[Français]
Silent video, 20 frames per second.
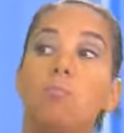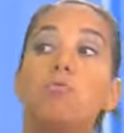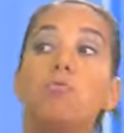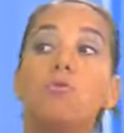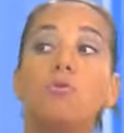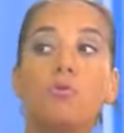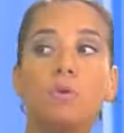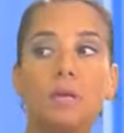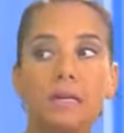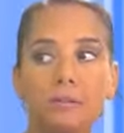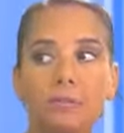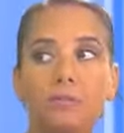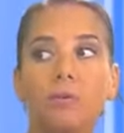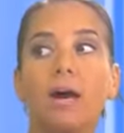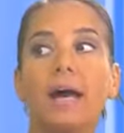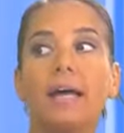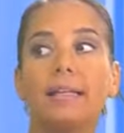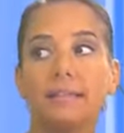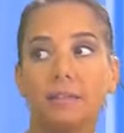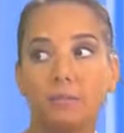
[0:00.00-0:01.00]
plus il
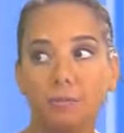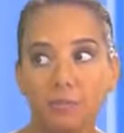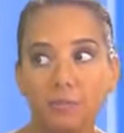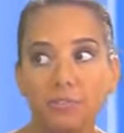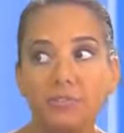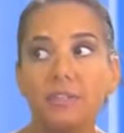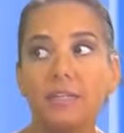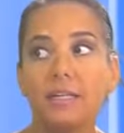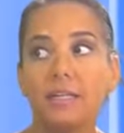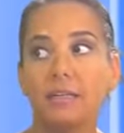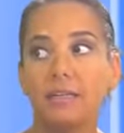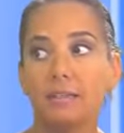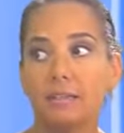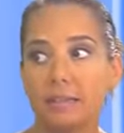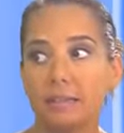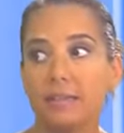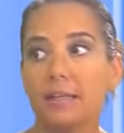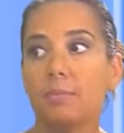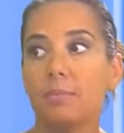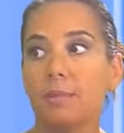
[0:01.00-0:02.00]
sera difficile
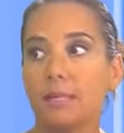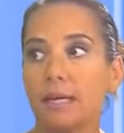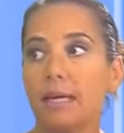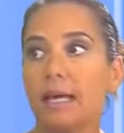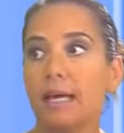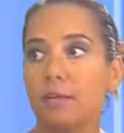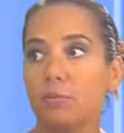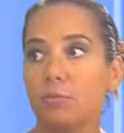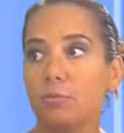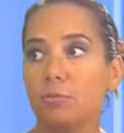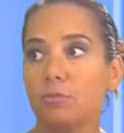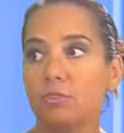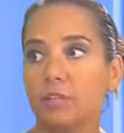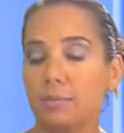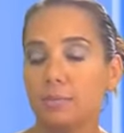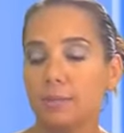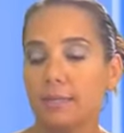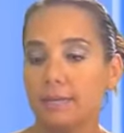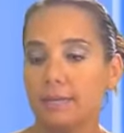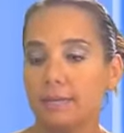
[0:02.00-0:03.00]
d'établir la
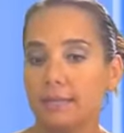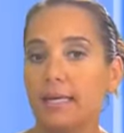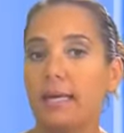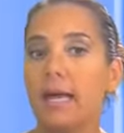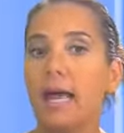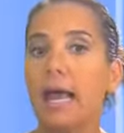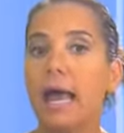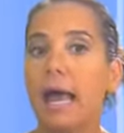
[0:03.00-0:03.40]
responsabilité.